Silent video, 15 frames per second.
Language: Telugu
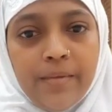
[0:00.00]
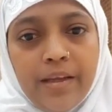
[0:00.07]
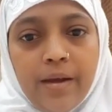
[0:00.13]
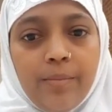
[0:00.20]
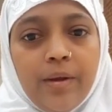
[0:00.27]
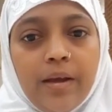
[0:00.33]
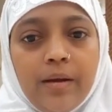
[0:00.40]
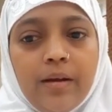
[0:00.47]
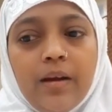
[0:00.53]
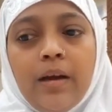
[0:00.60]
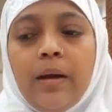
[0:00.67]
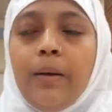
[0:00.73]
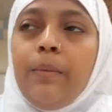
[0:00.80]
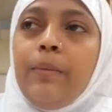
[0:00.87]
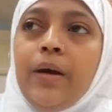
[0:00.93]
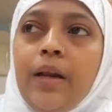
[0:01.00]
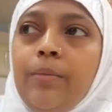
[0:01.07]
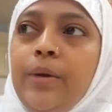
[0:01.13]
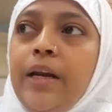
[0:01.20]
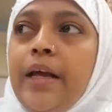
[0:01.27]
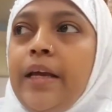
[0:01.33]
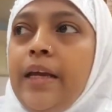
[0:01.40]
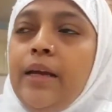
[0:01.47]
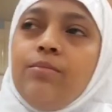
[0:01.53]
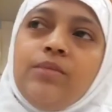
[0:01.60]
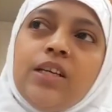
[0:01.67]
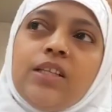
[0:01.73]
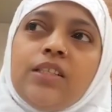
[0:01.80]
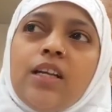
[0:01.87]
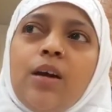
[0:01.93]
ఏమి మనం ఇక్కడ ఏం
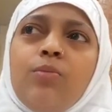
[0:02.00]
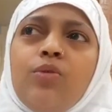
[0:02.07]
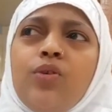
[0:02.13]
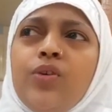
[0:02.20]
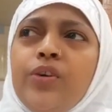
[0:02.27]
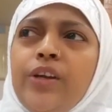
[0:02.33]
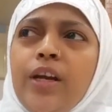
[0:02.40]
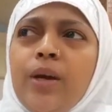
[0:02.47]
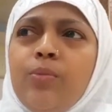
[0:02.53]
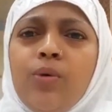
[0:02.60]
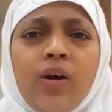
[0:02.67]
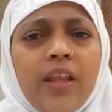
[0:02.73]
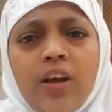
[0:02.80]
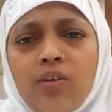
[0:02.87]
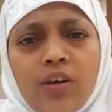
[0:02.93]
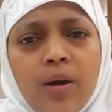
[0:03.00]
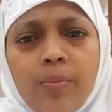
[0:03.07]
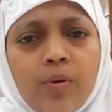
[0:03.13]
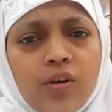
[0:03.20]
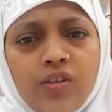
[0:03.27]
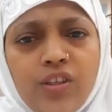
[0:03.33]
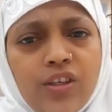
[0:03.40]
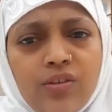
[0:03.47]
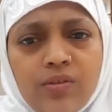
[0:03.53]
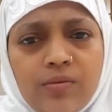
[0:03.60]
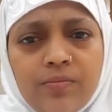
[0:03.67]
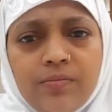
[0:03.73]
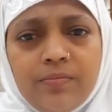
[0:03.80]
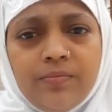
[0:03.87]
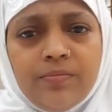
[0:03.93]
చేస్తామో ఏమో అది అవుట్ ఆఫ్ క్వశ్చన్
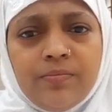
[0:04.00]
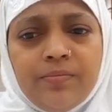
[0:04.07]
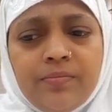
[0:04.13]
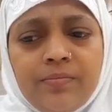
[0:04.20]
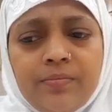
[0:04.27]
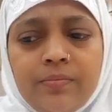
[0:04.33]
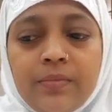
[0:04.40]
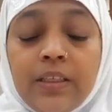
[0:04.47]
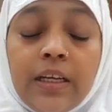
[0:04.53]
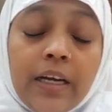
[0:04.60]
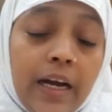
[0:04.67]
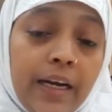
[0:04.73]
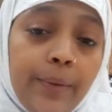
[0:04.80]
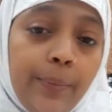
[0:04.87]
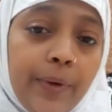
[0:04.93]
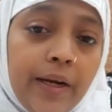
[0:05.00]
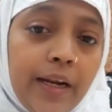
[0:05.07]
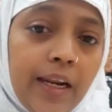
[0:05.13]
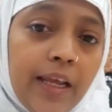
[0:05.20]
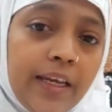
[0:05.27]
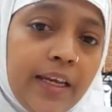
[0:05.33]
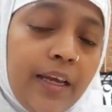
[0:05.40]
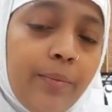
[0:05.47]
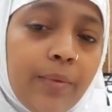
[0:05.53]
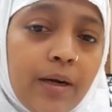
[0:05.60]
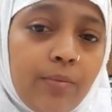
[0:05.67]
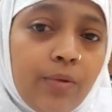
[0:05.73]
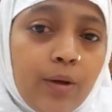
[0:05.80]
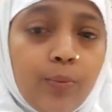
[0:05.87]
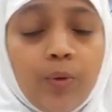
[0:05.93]
కానీ పిల్లలకి
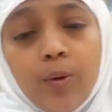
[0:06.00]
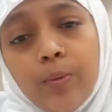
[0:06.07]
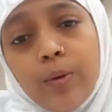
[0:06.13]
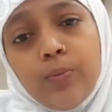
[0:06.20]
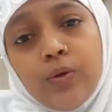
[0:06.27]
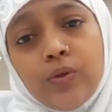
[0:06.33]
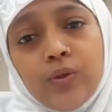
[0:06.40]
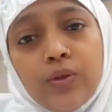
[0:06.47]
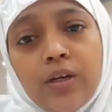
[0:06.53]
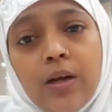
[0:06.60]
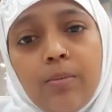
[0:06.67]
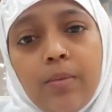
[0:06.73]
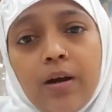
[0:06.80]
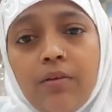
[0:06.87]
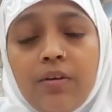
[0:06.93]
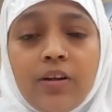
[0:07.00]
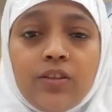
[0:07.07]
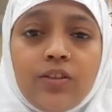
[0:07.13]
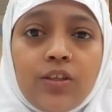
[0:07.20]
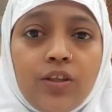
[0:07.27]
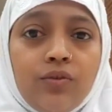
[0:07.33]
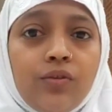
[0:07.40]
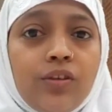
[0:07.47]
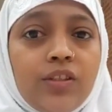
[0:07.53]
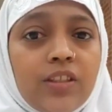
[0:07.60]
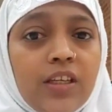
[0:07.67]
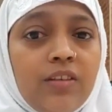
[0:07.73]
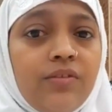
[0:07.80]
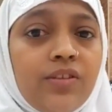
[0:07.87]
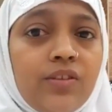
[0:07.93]
మనం డబ్బులు పంపిస్తున్నామా వాళ్ళ చదువులు
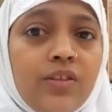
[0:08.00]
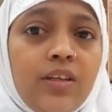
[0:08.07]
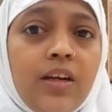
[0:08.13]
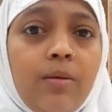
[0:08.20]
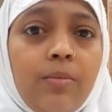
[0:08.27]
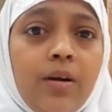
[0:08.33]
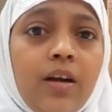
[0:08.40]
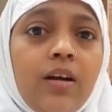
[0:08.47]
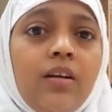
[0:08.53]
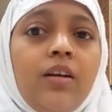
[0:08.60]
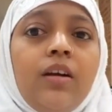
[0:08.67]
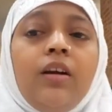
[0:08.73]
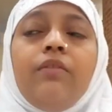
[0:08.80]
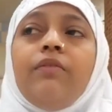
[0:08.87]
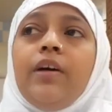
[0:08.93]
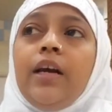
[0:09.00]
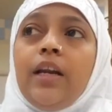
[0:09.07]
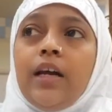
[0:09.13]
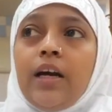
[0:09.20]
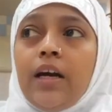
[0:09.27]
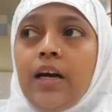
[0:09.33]
చదివిస్తున్నామా వాళ్ళ